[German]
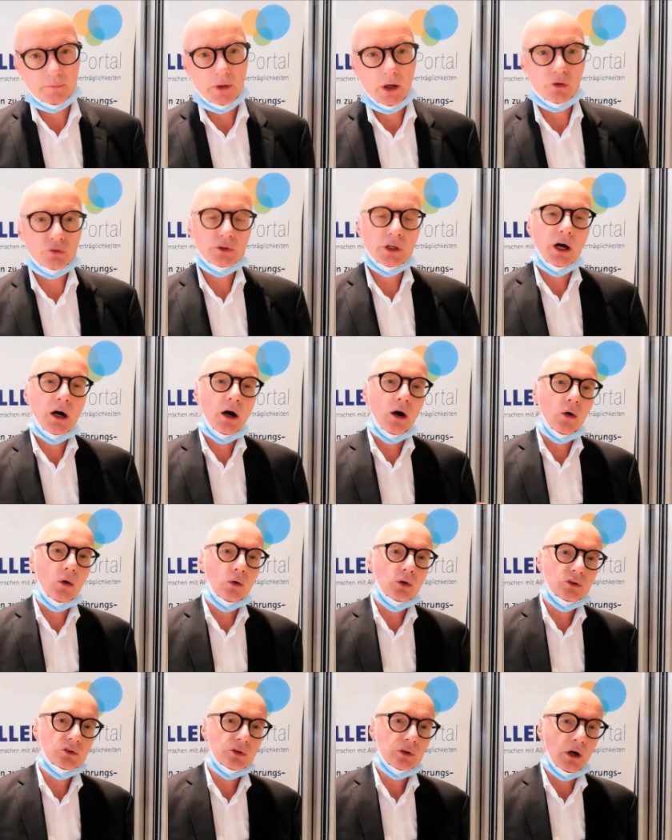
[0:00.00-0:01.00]
Auf der
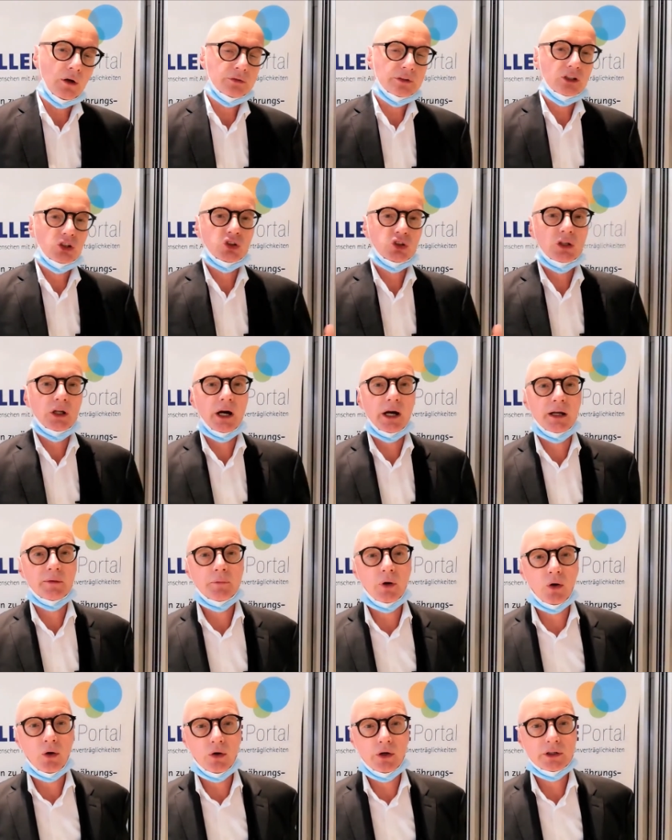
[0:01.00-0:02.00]
Haut, auf den
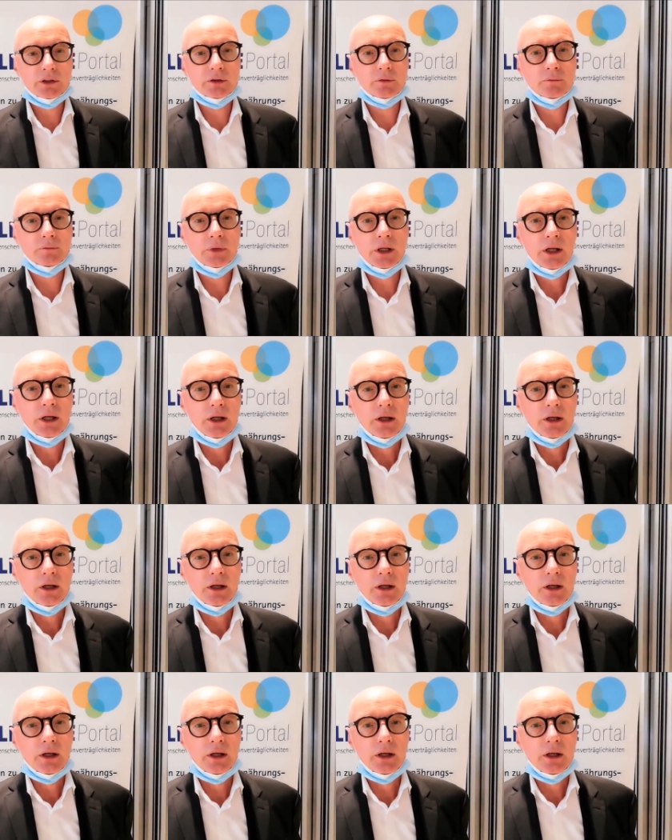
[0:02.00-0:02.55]
Schleimhäuten,